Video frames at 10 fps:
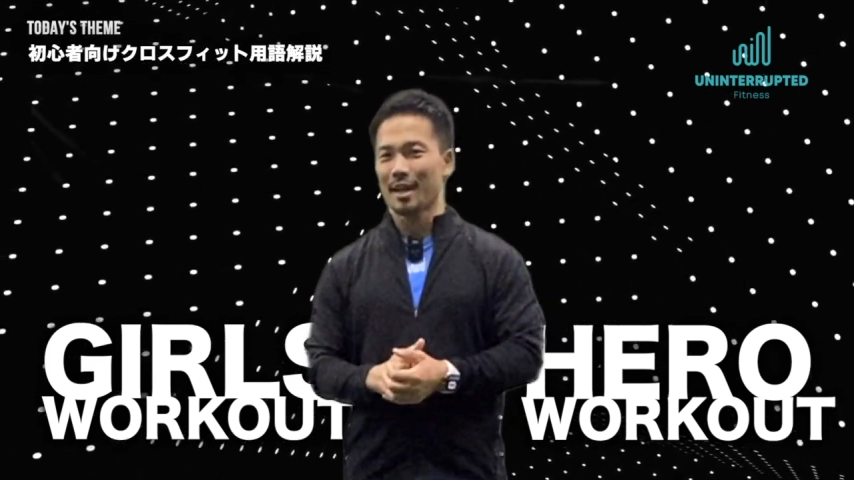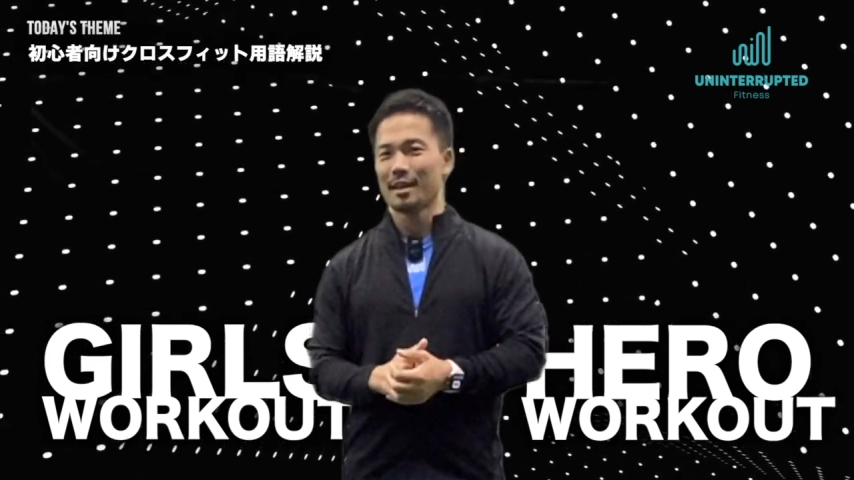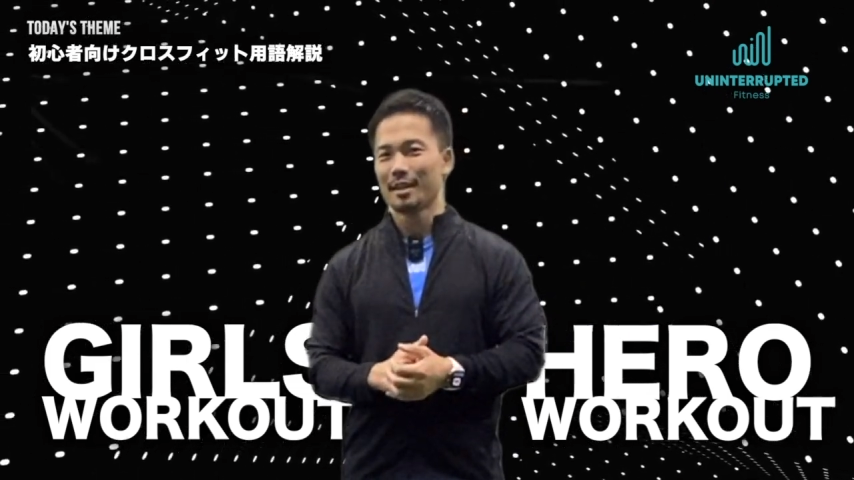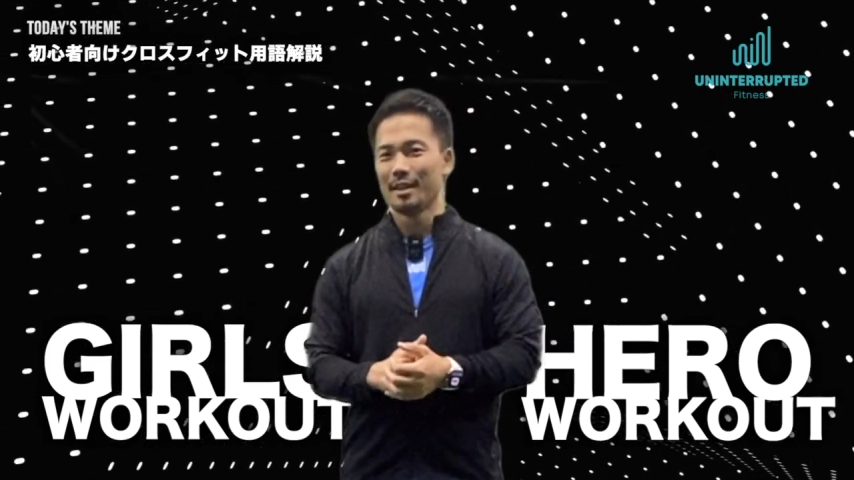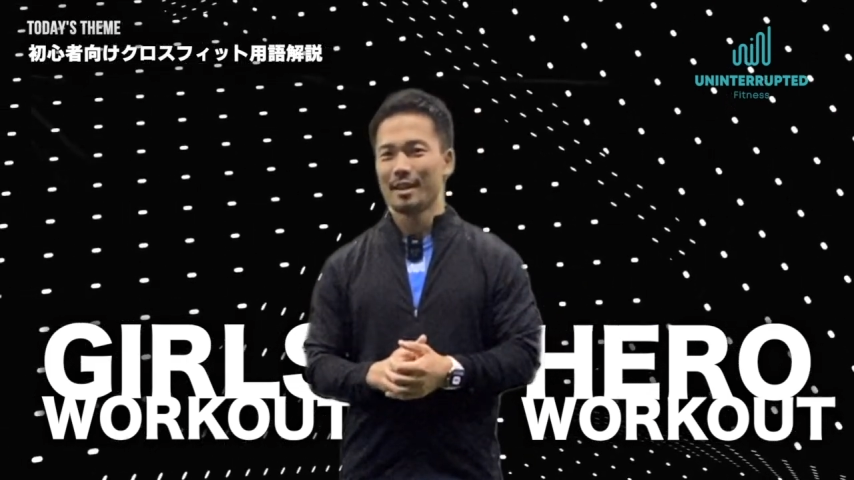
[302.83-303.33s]

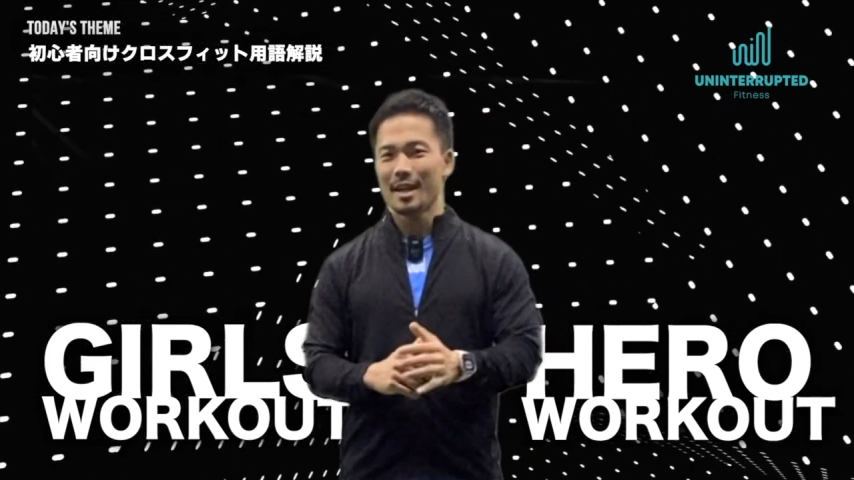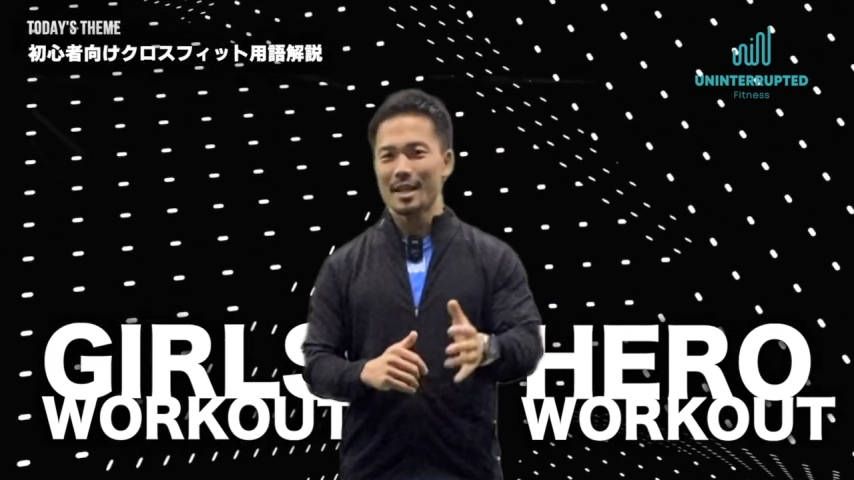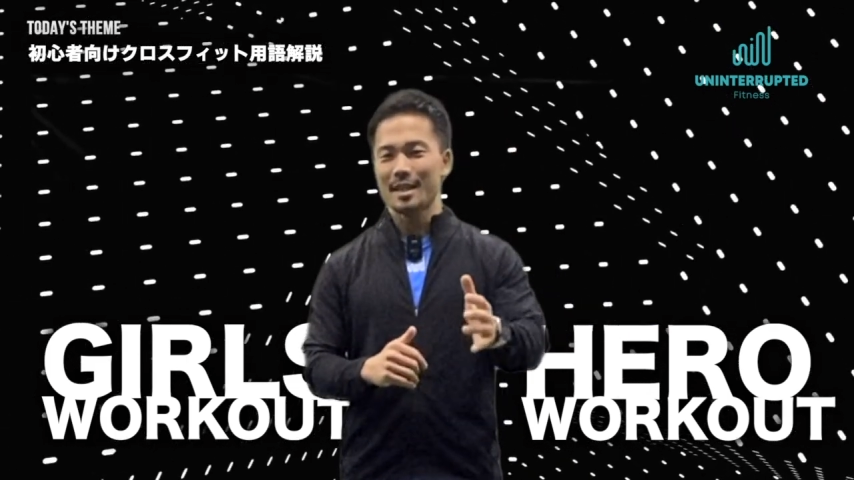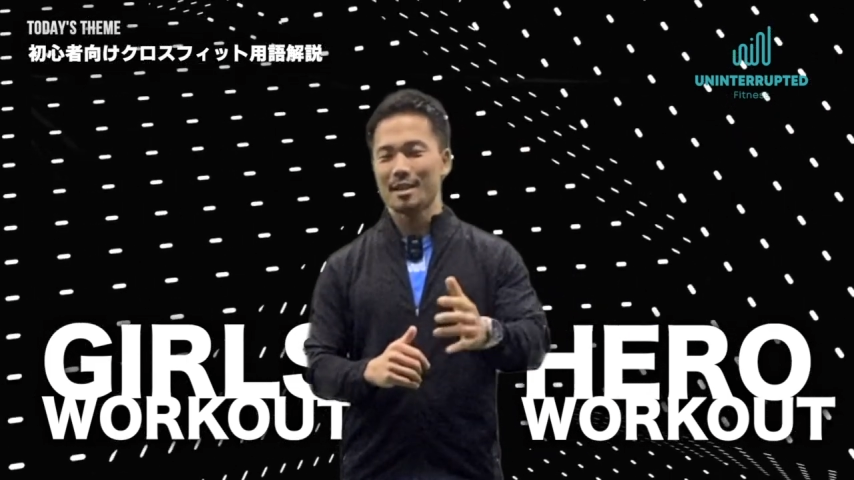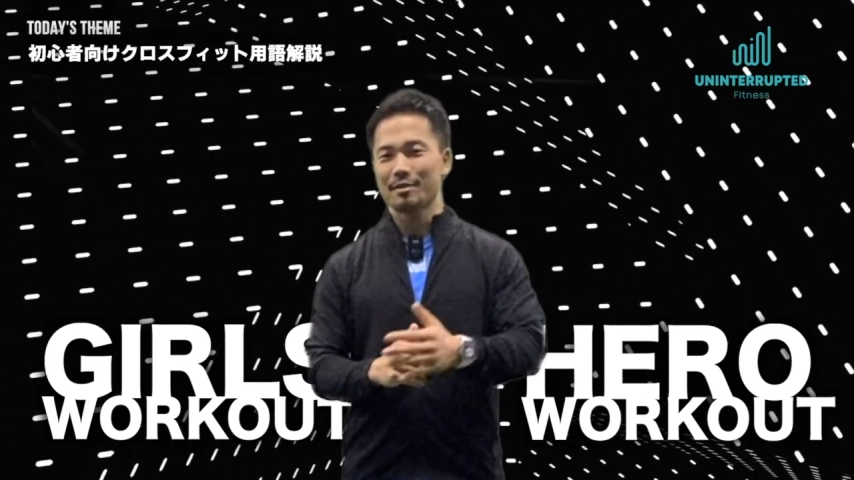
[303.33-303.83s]
かあ
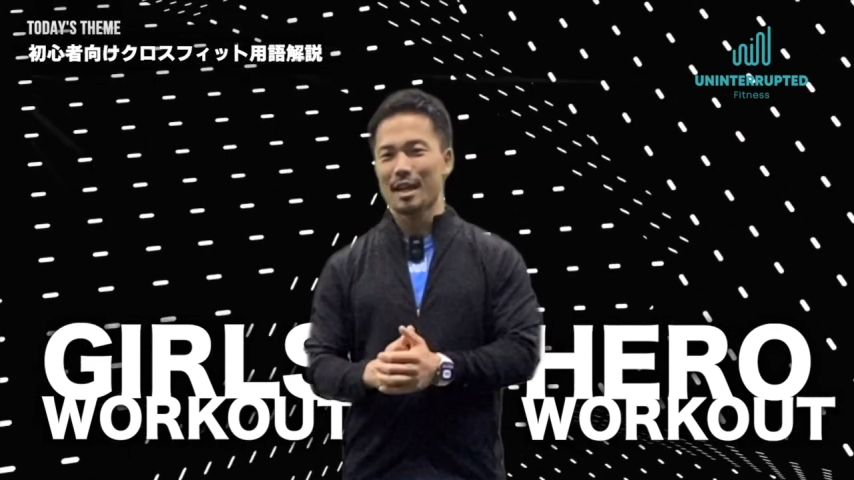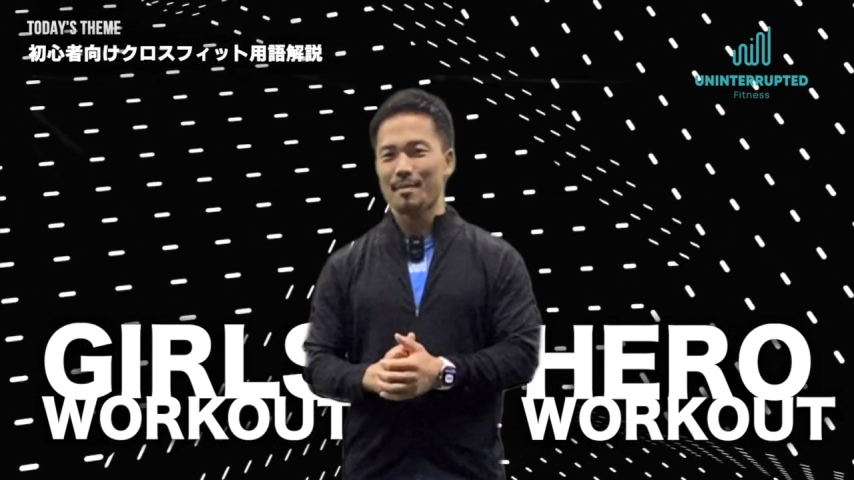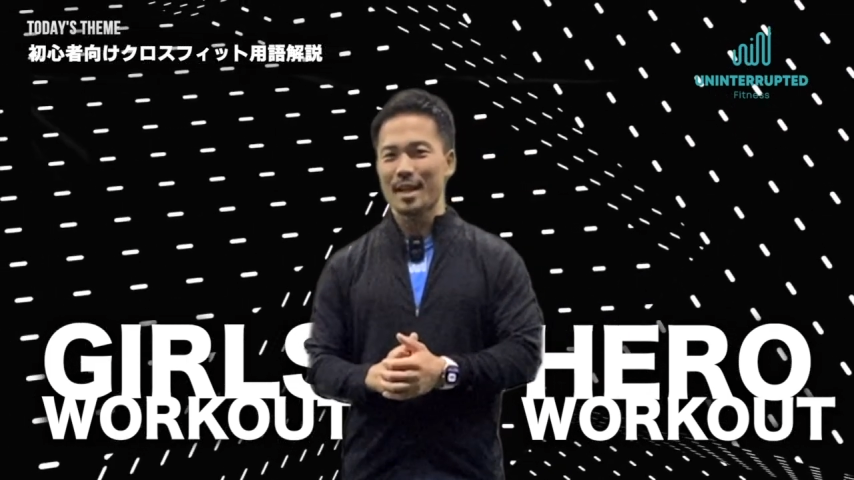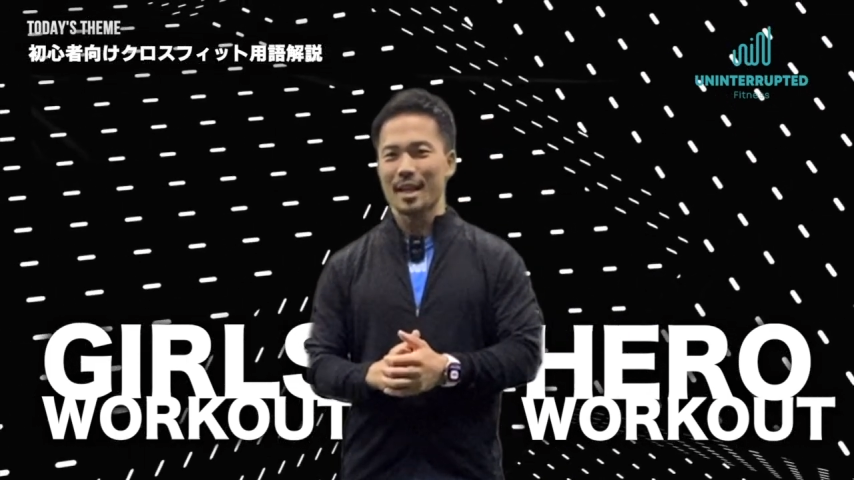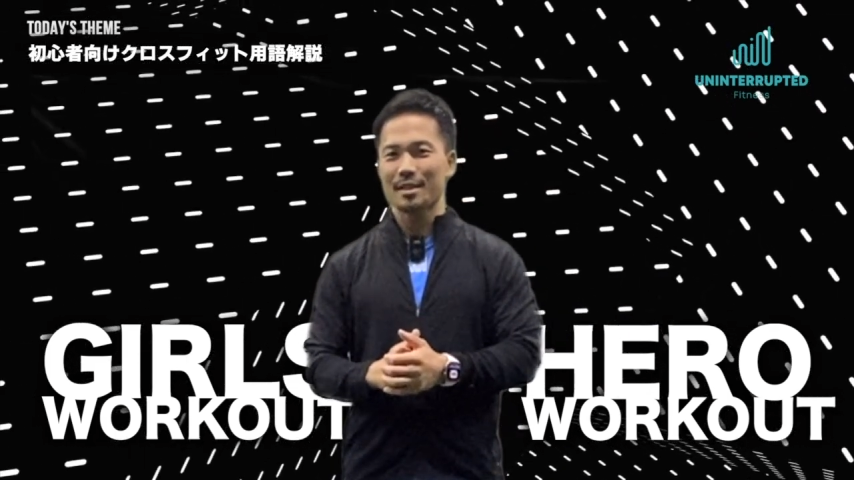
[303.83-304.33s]
れってあの名前